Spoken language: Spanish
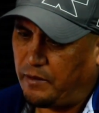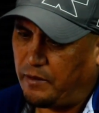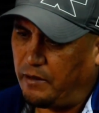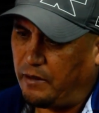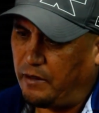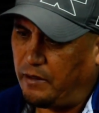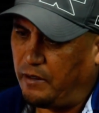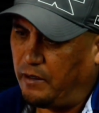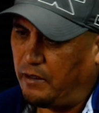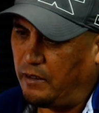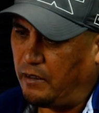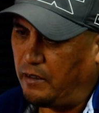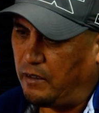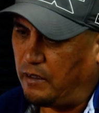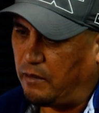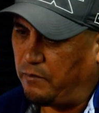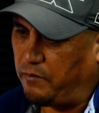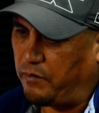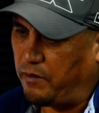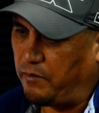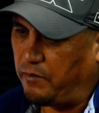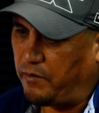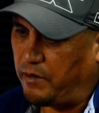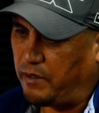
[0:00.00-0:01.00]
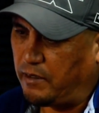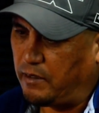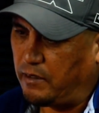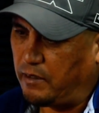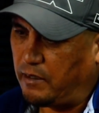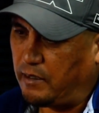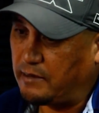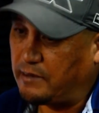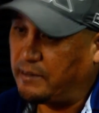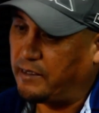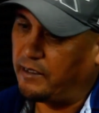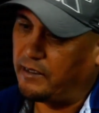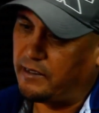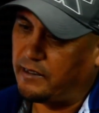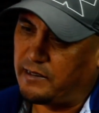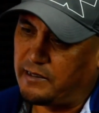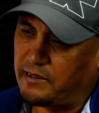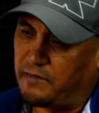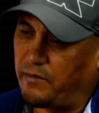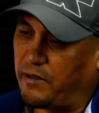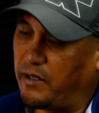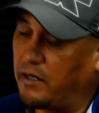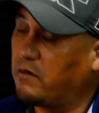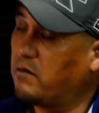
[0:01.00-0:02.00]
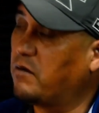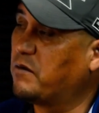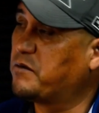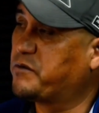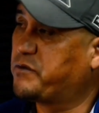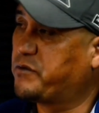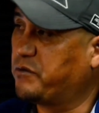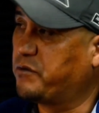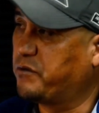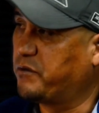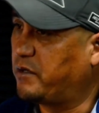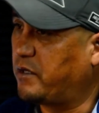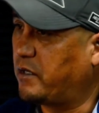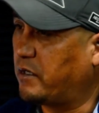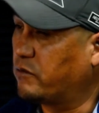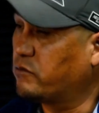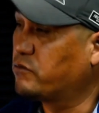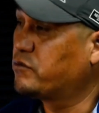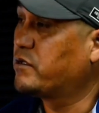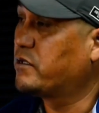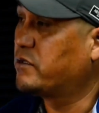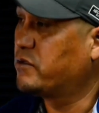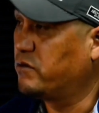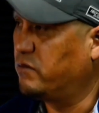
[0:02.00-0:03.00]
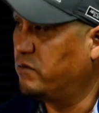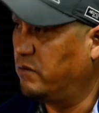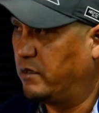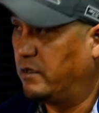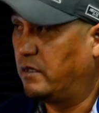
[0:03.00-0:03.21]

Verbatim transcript: Y la, la siguiente semana jugamos contra Cruz Azul,